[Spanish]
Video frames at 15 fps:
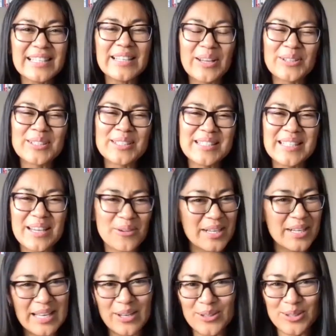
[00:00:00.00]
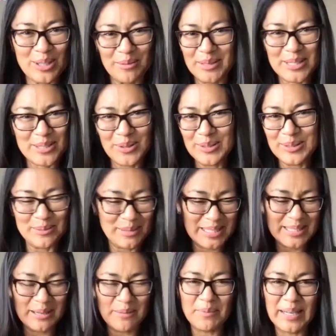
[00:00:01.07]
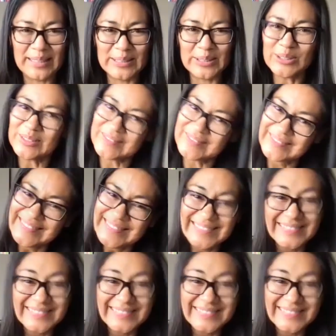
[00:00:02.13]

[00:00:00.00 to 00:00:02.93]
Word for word: claro que sí. Ahora ya lo sabéis cuando me vais el plato. Mm.